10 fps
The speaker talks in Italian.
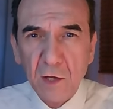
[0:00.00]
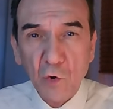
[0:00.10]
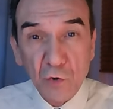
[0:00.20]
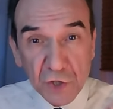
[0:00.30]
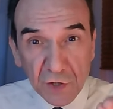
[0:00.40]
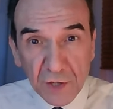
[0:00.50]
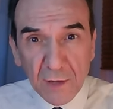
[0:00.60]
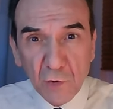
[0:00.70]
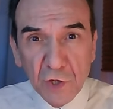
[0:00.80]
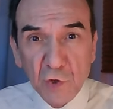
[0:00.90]

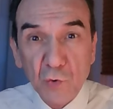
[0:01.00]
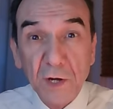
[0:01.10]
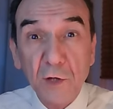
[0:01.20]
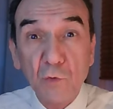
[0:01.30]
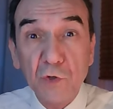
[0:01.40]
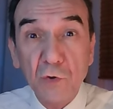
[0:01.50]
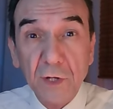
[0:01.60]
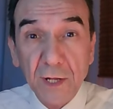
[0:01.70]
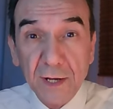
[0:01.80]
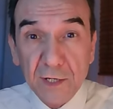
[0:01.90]
Concentrandoti sulla riduzione
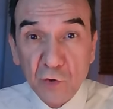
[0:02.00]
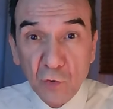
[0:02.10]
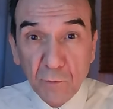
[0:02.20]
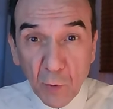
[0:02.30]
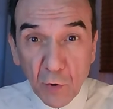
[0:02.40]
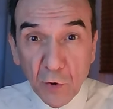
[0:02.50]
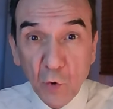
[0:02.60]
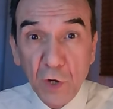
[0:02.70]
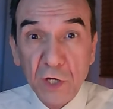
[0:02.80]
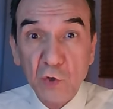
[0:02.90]
del grasso
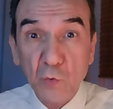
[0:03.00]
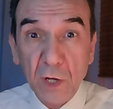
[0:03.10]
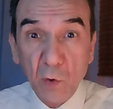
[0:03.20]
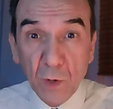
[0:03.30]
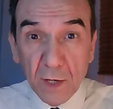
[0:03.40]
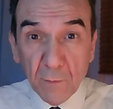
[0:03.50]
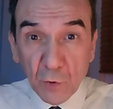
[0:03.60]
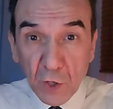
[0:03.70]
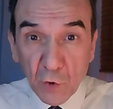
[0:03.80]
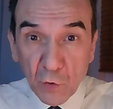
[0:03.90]
corporeo e sull'equilibrio
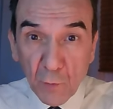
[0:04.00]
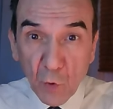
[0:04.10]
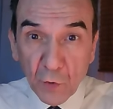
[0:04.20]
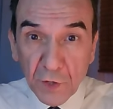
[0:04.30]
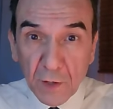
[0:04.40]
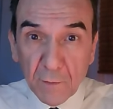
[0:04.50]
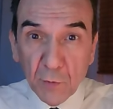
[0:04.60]
degli ormoni,